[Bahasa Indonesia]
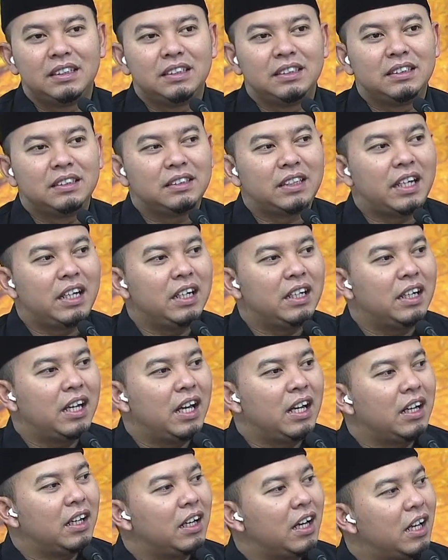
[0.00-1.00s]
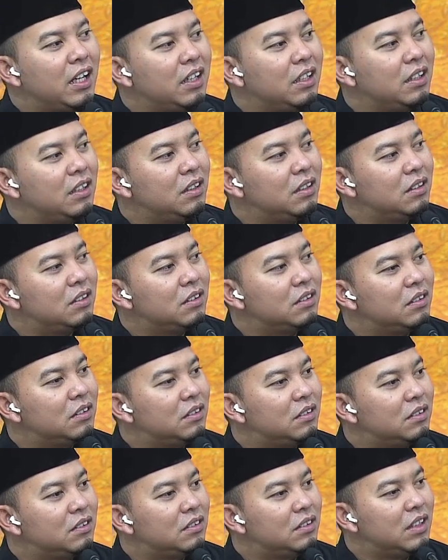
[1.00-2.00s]
Saya gara-gara
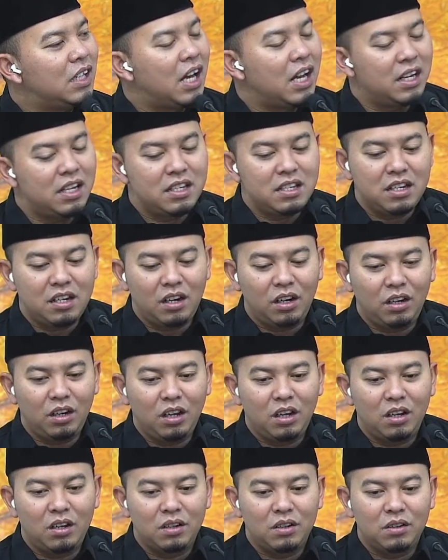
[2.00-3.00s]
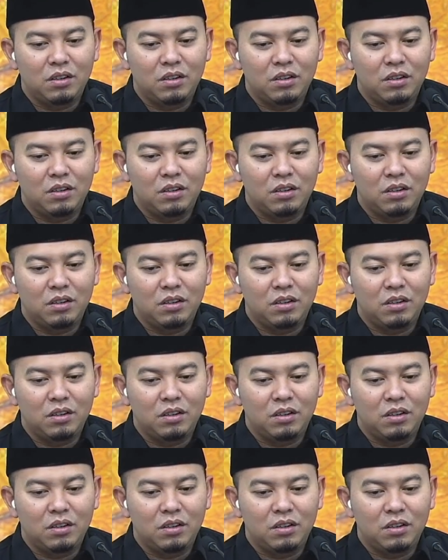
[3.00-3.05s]
dengan izin Allah